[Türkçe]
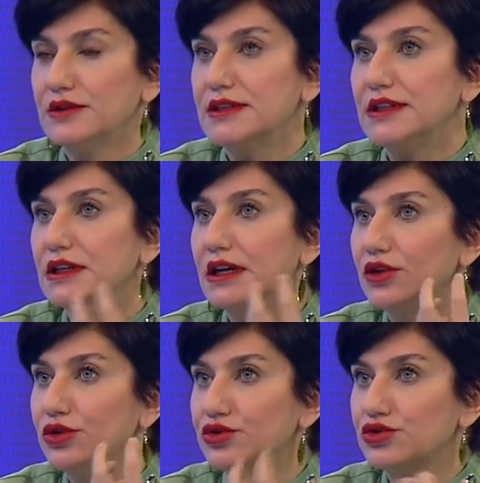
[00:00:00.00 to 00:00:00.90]

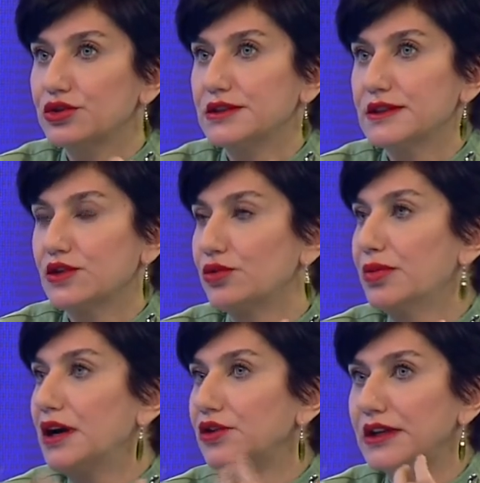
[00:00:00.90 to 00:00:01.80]
Sinirleniyor, yüzü kızarıyor.
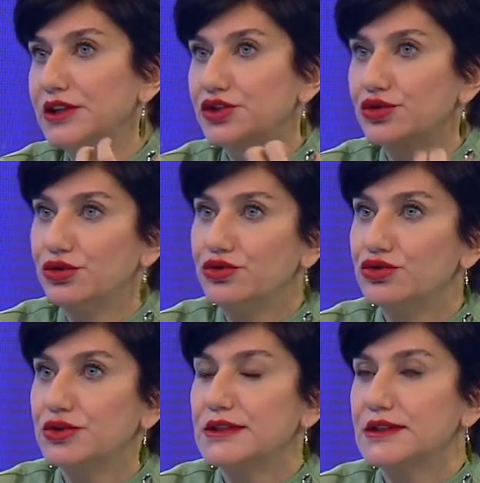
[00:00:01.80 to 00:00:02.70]
Banyodan çıkıyor,
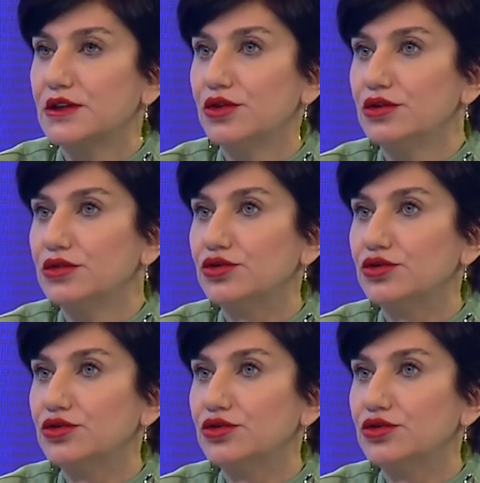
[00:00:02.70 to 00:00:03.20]
yüzü kızarıyor.